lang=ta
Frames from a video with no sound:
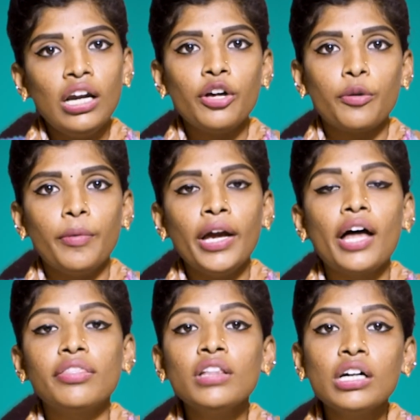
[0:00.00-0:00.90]
எல்லாருமே
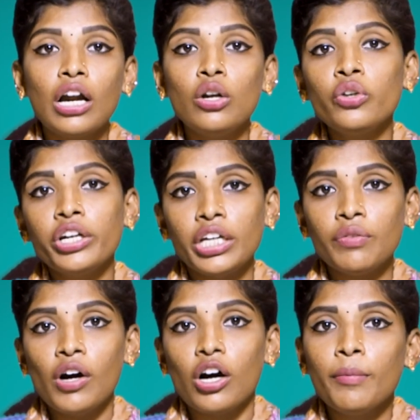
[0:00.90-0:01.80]
அந்த கல்லூரி
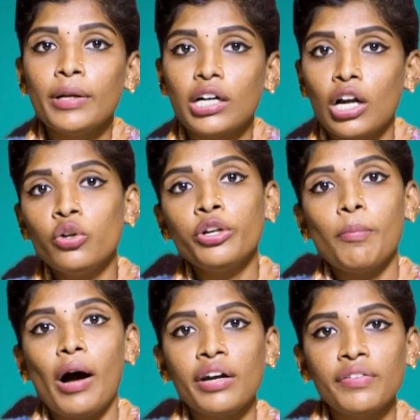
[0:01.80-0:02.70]
நிர்வாகம் அந்த கல்லூரி
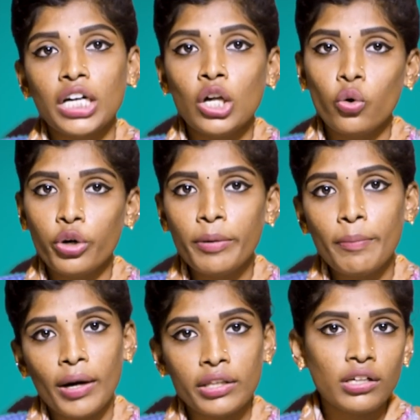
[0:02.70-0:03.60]
மாணவர்களை
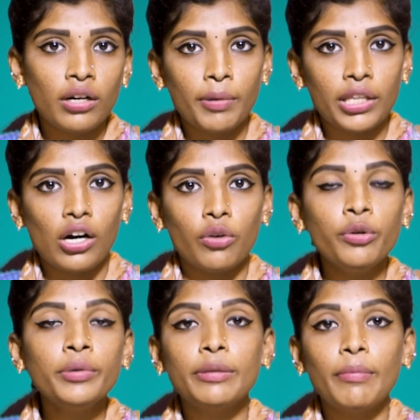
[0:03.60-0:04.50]
கொடுமைப்படுத்தி
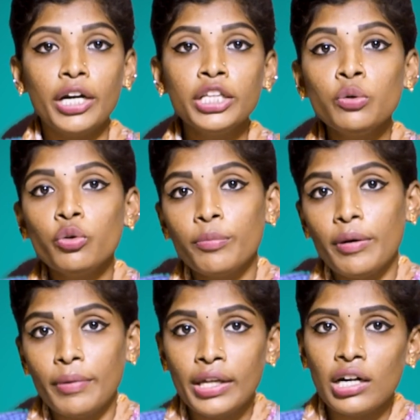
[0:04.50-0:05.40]
இருப்பதாகவும் இது மனித
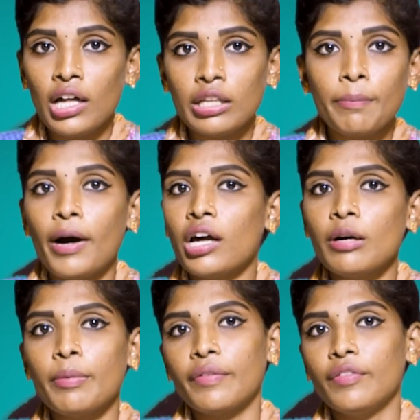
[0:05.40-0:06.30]
உரிமை மீறலாத
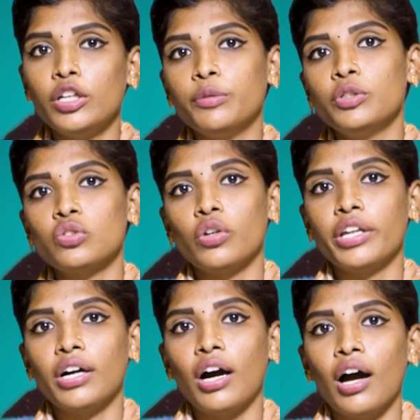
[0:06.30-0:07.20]
பார்க்கப்பட வேண்டும்னு
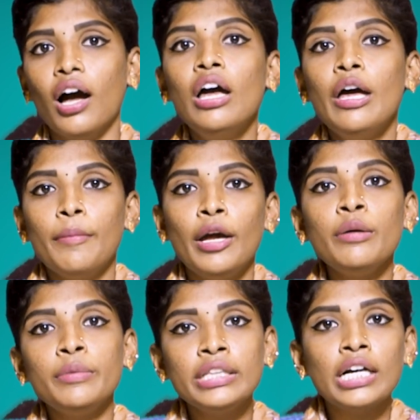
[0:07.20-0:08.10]
சொல்லியிருக்காங்க
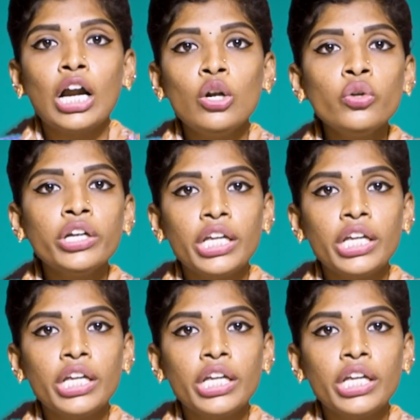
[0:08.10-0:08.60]
மேலும் இந்த கல்லூரி